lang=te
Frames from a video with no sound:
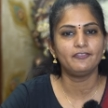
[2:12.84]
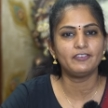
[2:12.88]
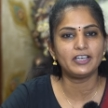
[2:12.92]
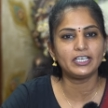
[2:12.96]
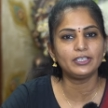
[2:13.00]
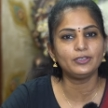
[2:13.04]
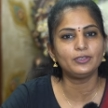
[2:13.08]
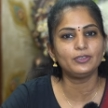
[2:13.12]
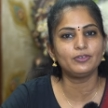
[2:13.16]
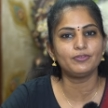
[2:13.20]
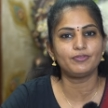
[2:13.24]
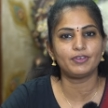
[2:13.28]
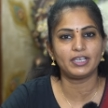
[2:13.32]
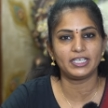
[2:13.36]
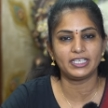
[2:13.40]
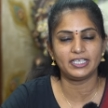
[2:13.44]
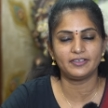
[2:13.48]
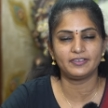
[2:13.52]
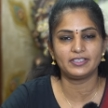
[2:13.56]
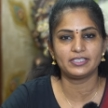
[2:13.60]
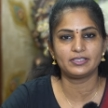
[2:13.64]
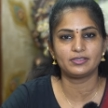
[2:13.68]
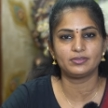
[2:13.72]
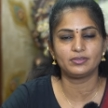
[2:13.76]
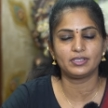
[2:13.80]
వన్ టు ఫైవ్
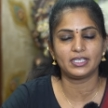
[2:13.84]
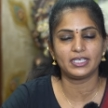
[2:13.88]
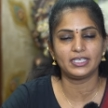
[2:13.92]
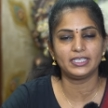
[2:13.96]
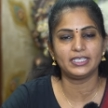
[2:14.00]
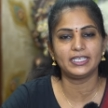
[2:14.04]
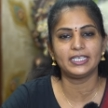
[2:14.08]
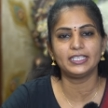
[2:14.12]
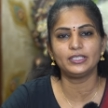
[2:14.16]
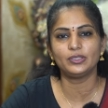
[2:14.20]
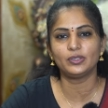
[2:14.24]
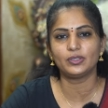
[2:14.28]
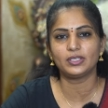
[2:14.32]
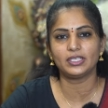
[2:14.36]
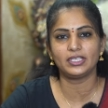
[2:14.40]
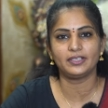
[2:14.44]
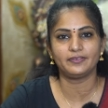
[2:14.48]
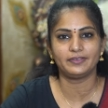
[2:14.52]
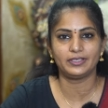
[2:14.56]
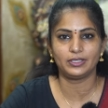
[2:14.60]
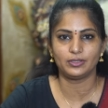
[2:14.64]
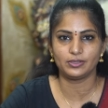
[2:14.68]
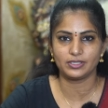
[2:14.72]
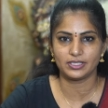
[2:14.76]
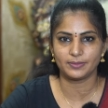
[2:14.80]
లెవెల్స్ ఉంటాయి ఏదో ఒక
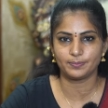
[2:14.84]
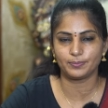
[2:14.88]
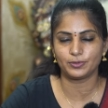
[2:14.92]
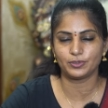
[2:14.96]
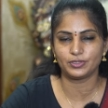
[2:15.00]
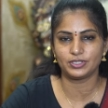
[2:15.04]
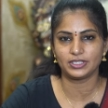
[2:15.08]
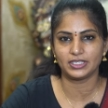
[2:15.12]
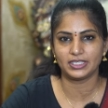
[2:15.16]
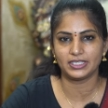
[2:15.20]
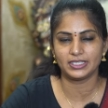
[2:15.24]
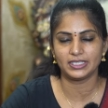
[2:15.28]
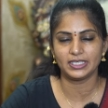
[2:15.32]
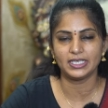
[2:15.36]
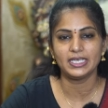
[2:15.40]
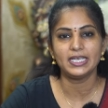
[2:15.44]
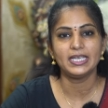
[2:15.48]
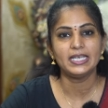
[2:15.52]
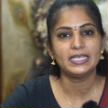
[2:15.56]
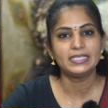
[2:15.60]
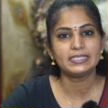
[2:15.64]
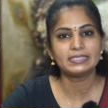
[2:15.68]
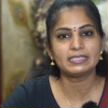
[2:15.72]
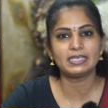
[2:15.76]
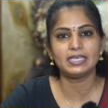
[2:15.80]
లెవెల్లో సపోర్ట్ చేయండి
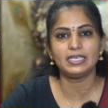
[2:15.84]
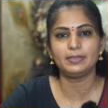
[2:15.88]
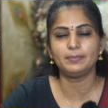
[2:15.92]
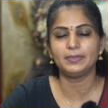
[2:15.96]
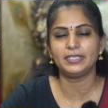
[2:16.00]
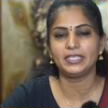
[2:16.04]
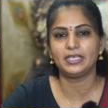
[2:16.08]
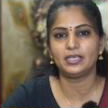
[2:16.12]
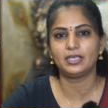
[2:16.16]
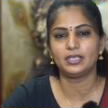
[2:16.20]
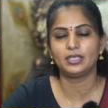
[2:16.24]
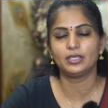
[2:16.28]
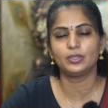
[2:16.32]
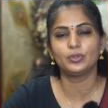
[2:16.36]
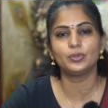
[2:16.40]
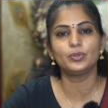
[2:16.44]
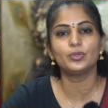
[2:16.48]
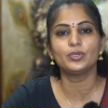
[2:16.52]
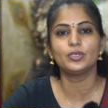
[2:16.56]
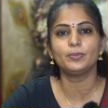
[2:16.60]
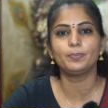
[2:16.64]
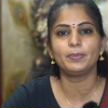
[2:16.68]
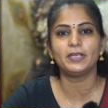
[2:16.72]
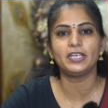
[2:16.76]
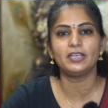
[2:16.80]
స్క్రీన్ మీద
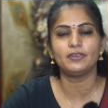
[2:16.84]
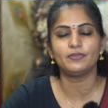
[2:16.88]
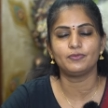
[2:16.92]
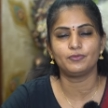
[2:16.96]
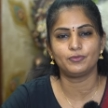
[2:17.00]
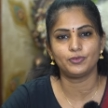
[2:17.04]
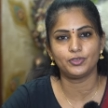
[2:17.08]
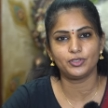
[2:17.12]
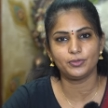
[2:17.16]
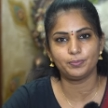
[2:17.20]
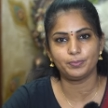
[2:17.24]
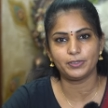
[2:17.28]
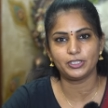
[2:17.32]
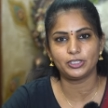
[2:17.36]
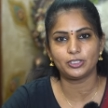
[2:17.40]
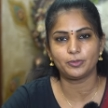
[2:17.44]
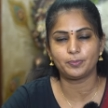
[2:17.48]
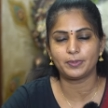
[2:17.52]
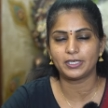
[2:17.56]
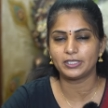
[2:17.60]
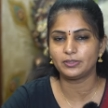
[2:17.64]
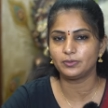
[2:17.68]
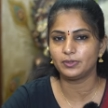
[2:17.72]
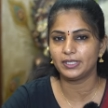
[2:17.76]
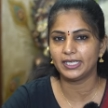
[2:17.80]
గూగుల్ పే ఫోన్పేతో
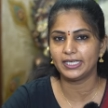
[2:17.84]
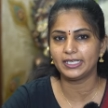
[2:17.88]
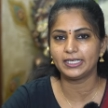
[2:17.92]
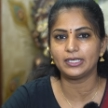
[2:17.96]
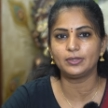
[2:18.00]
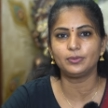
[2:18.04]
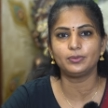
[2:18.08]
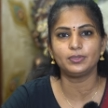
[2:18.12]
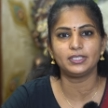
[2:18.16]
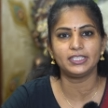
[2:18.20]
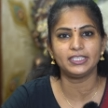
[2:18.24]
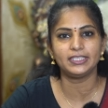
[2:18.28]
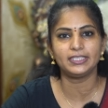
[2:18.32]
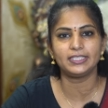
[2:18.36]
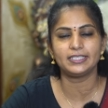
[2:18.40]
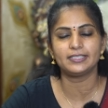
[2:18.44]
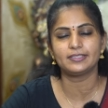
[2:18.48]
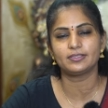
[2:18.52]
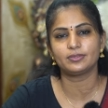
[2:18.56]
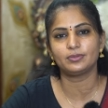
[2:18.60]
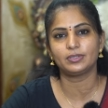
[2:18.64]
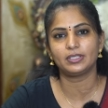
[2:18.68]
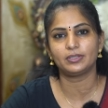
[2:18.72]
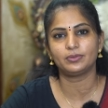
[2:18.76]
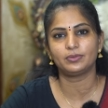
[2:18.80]
పాటు అకౌంట్
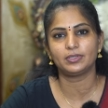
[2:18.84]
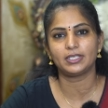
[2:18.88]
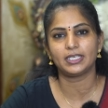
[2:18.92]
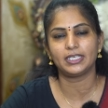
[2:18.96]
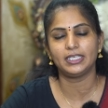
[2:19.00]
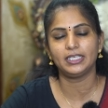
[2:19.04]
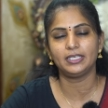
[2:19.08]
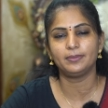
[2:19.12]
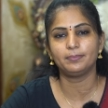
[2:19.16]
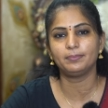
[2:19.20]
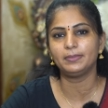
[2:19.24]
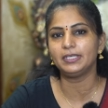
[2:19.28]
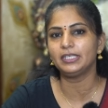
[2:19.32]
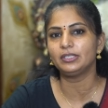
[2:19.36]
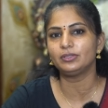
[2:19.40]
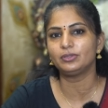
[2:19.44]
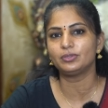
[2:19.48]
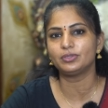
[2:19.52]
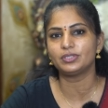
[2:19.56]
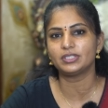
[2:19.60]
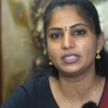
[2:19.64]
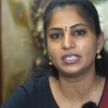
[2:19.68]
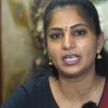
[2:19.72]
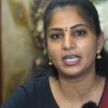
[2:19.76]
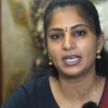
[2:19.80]
డీటెయిల్స్ కూడా ఉంటాయి మీకు
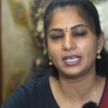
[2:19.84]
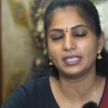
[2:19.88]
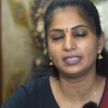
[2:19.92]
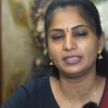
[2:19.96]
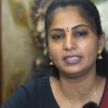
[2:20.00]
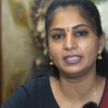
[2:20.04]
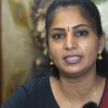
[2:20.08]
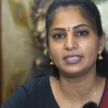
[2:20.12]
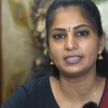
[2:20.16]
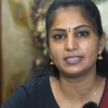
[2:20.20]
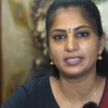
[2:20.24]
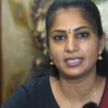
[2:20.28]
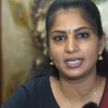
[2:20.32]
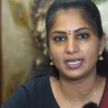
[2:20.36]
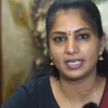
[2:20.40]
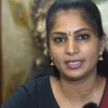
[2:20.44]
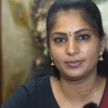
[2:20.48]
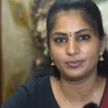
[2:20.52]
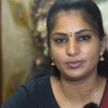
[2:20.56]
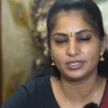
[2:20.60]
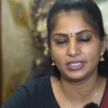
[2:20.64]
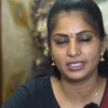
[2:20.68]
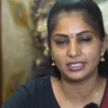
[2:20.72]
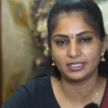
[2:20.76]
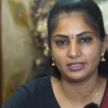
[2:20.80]
తోచిన ఆర్థిక
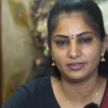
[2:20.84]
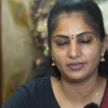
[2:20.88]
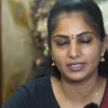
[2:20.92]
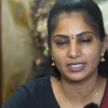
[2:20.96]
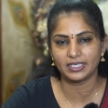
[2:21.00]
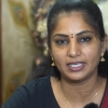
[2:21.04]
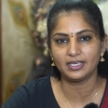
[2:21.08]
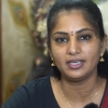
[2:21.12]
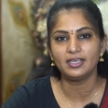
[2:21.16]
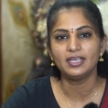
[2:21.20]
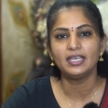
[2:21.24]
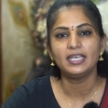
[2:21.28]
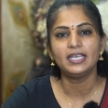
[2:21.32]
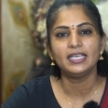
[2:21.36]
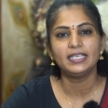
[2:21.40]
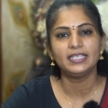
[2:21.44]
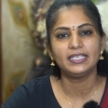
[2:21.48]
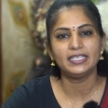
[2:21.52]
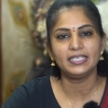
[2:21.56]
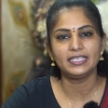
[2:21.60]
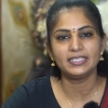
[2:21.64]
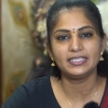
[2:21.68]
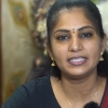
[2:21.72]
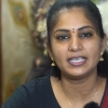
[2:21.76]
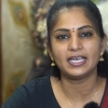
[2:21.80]
సహాయం చేయడం ద్వారా
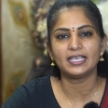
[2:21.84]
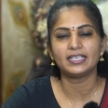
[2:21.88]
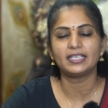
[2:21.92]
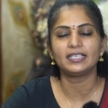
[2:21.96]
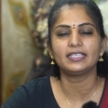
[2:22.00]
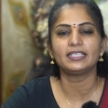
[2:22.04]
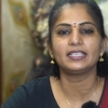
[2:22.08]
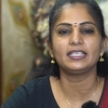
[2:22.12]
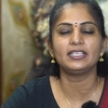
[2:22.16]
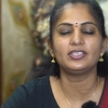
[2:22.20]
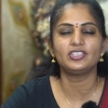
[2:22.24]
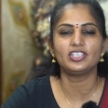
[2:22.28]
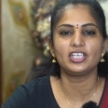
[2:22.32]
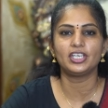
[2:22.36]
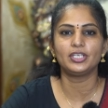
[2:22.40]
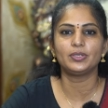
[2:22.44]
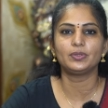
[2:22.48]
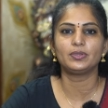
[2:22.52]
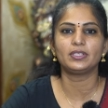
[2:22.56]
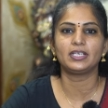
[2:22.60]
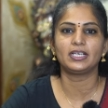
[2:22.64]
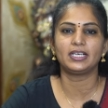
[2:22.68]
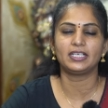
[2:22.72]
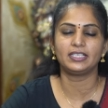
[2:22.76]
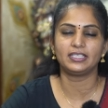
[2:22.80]
ఈ ఛానల్కి
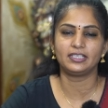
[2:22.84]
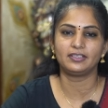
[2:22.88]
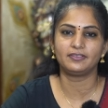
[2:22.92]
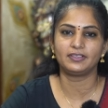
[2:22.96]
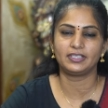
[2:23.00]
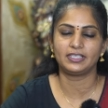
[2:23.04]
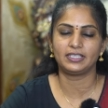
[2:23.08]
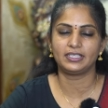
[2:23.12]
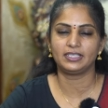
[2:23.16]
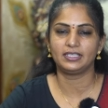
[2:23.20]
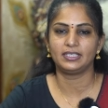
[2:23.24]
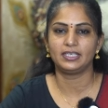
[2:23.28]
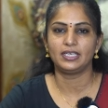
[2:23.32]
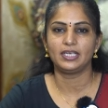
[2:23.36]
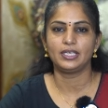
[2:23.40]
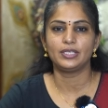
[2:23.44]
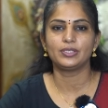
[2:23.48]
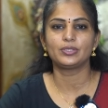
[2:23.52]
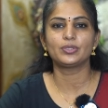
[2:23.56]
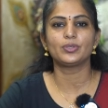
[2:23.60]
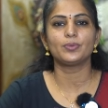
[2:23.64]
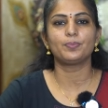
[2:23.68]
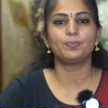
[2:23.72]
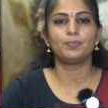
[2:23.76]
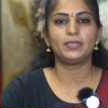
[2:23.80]
చేయూతగా నిలవండి
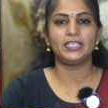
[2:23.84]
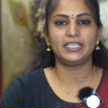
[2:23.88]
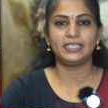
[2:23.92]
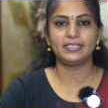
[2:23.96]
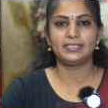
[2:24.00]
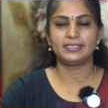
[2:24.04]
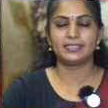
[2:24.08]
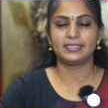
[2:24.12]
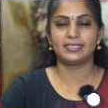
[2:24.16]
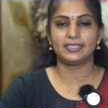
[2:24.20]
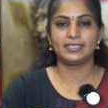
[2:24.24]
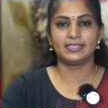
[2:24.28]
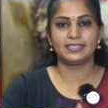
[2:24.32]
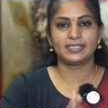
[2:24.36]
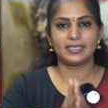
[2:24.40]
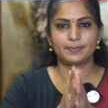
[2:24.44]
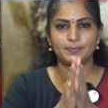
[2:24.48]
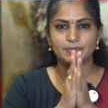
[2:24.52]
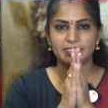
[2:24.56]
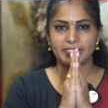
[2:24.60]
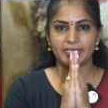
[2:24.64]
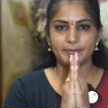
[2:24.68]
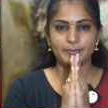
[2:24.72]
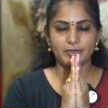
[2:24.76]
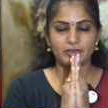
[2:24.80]
సో ప్లీజ్
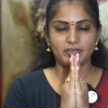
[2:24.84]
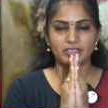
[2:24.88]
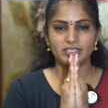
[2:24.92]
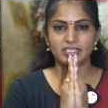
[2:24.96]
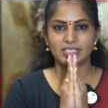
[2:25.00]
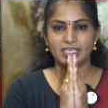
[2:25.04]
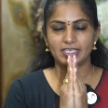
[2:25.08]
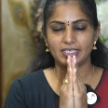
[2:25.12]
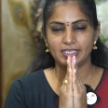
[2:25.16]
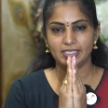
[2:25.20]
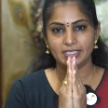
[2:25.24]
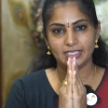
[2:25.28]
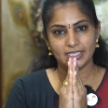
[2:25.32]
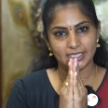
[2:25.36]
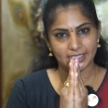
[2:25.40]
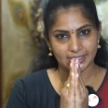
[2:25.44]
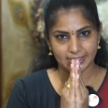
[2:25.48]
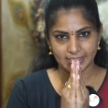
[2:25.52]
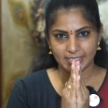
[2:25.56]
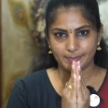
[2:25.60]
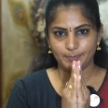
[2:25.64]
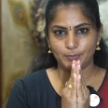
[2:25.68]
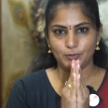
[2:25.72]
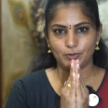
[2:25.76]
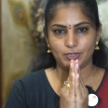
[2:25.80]
సబ్స్క్రైబ్ అవర్ ఛానల్
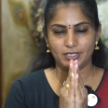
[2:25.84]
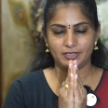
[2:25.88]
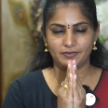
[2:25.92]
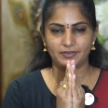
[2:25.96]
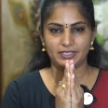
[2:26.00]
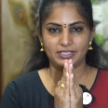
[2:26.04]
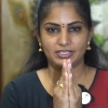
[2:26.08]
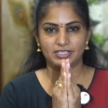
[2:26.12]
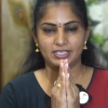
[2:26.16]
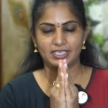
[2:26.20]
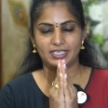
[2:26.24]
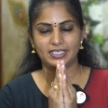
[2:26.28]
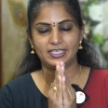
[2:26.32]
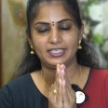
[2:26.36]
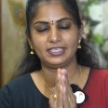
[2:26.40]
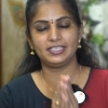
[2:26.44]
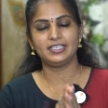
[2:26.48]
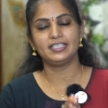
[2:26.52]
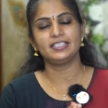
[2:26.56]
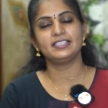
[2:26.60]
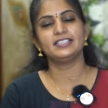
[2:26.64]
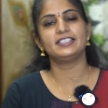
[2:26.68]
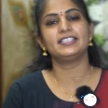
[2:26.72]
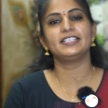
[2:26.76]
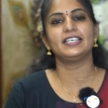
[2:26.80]
సపోర్ట్ అవర్ ఛానల్
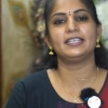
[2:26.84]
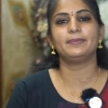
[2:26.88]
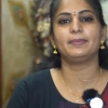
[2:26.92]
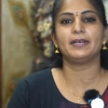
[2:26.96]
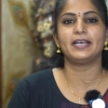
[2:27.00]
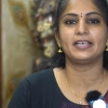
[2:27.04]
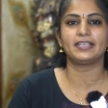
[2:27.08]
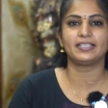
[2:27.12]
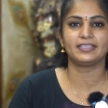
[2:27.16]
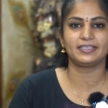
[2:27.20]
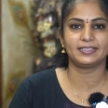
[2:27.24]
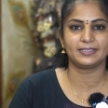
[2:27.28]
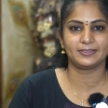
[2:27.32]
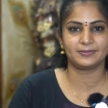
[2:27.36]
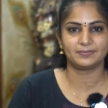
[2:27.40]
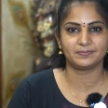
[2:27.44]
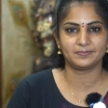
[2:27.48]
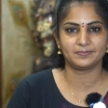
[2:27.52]
జై భారత్